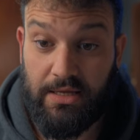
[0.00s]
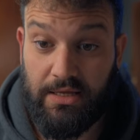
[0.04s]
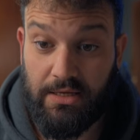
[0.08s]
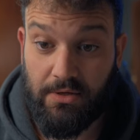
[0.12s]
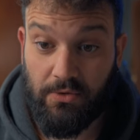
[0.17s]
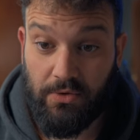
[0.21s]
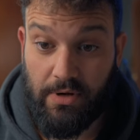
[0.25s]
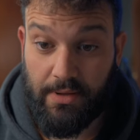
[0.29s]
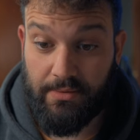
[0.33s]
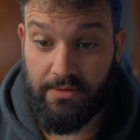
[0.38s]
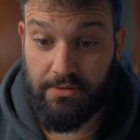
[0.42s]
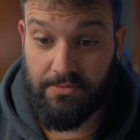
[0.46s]
Y
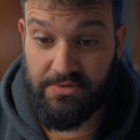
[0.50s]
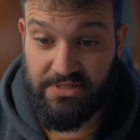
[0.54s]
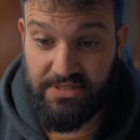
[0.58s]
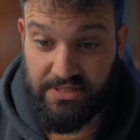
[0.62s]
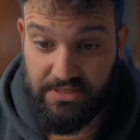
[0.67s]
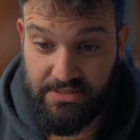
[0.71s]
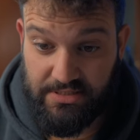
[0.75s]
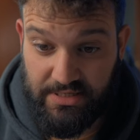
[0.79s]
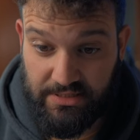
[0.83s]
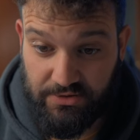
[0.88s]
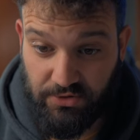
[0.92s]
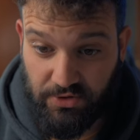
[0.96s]
una vez
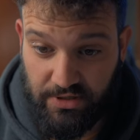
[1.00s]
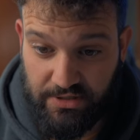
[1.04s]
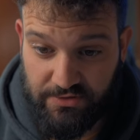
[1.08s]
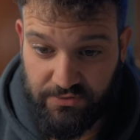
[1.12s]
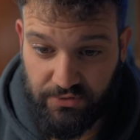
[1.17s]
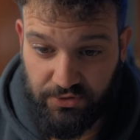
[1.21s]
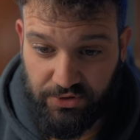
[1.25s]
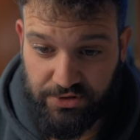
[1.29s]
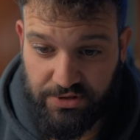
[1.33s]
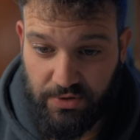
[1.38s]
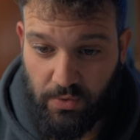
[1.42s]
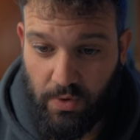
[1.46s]
vistas ya todas las
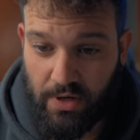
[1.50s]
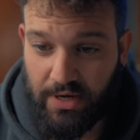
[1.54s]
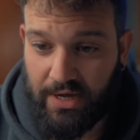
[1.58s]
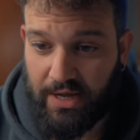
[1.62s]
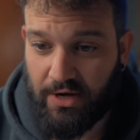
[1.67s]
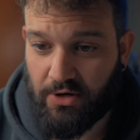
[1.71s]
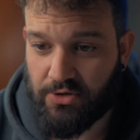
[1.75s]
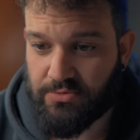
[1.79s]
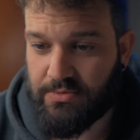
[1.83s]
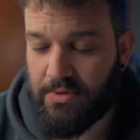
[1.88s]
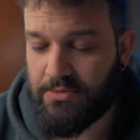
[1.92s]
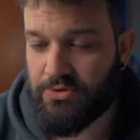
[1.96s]
fotos de Juan
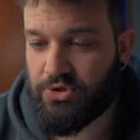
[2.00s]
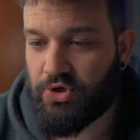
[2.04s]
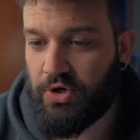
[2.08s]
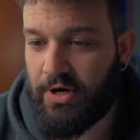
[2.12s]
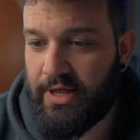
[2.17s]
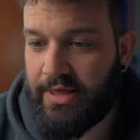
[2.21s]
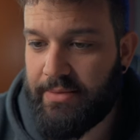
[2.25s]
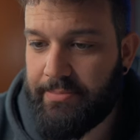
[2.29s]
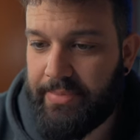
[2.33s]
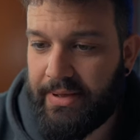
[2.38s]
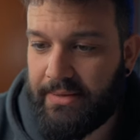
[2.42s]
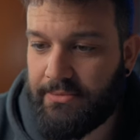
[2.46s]
Carlos, vamos con
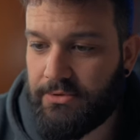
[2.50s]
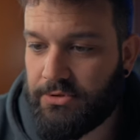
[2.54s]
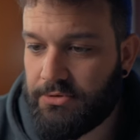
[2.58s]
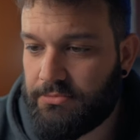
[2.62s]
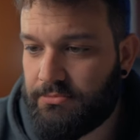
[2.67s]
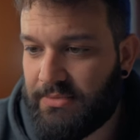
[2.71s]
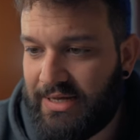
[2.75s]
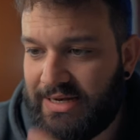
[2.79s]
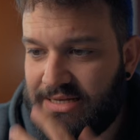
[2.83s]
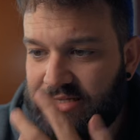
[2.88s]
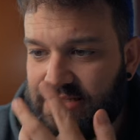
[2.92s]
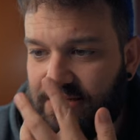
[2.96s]
la de Pablo, ¿vale?